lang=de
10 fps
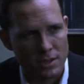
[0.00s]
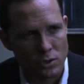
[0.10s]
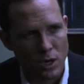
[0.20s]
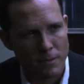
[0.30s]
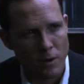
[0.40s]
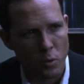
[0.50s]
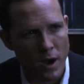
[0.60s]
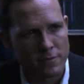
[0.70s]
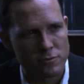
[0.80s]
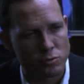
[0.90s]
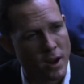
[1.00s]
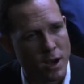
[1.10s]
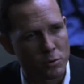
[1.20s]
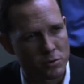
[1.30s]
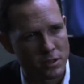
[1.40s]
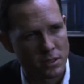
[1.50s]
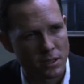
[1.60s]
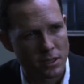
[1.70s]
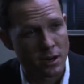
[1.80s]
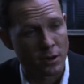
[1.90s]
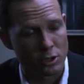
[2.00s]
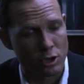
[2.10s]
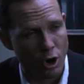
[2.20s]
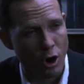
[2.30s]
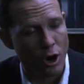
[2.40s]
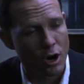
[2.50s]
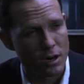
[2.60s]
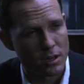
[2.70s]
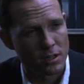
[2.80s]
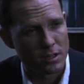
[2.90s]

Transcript: Detective auf der Polizeiwache nimmt Trevor in die Mangel und